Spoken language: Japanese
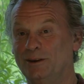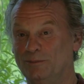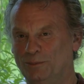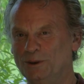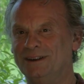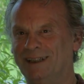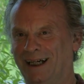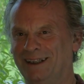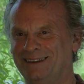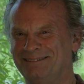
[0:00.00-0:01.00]

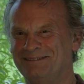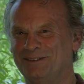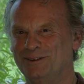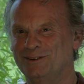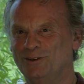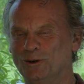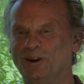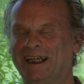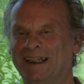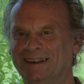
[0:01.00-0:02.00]
ブッダの
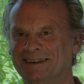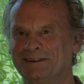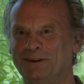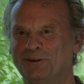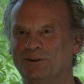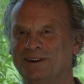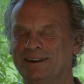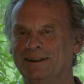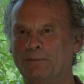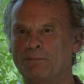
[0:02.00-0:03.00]
出会いですね、この
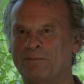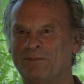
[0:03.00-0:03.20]
日に。